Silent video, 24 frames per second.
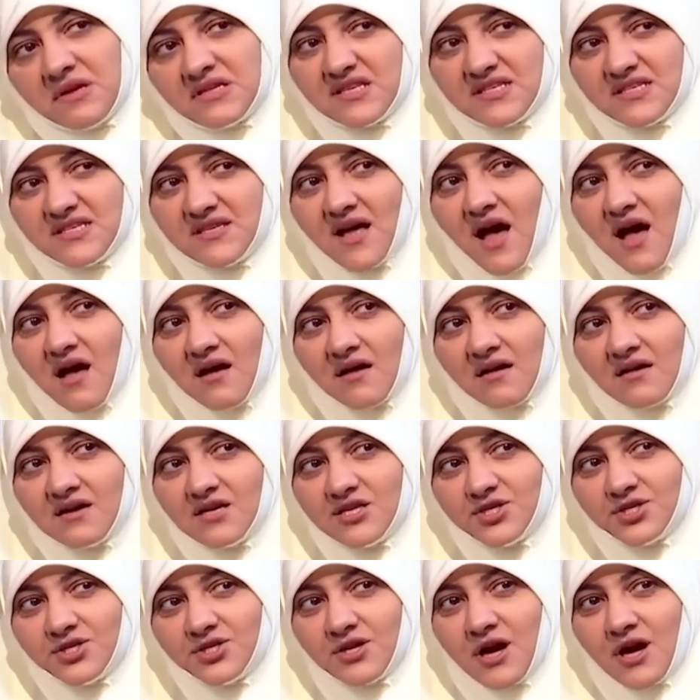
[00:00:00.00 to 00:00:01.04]
ما
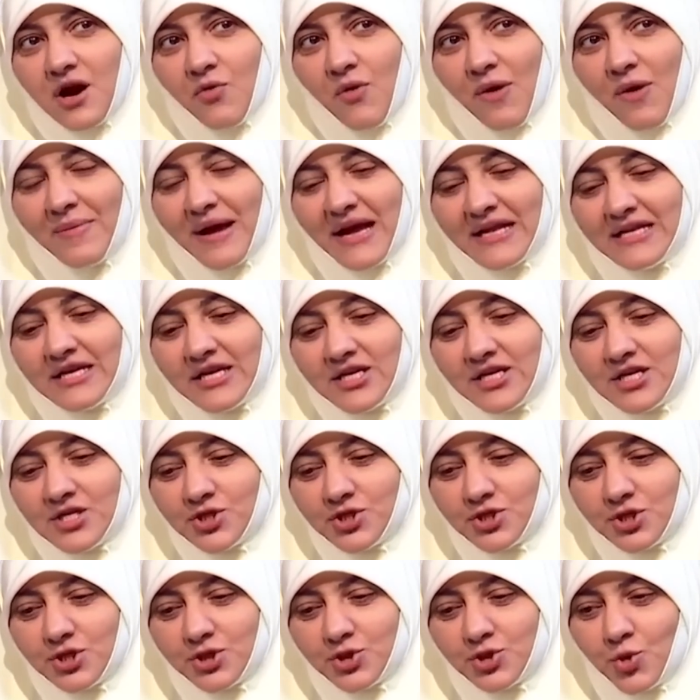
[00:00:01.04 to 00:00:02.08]
تستحقيش او ما
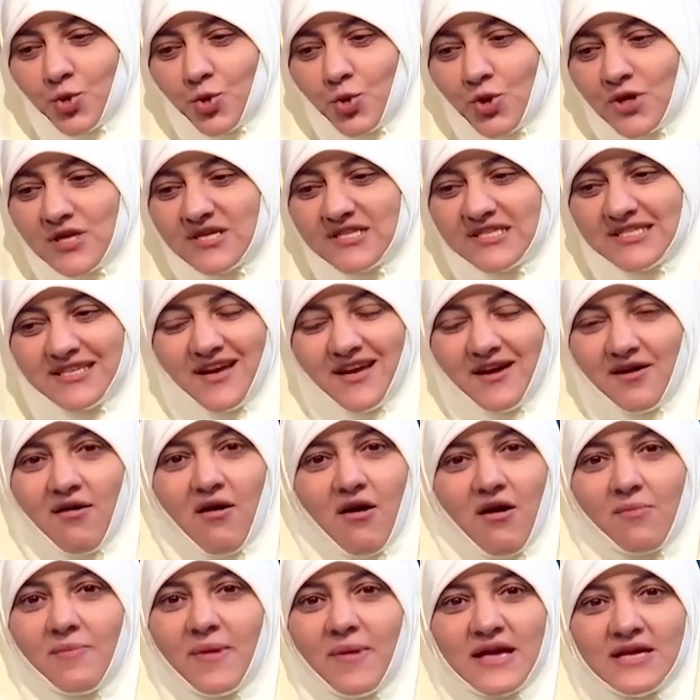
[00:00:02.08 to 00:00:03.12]
عندكيش شعور
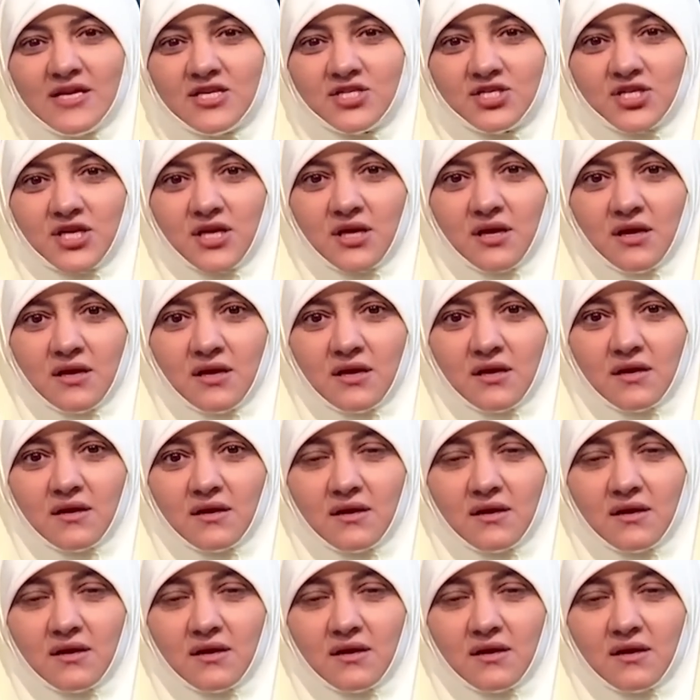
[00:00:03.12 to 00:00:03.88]
الاستحقاق باي شيء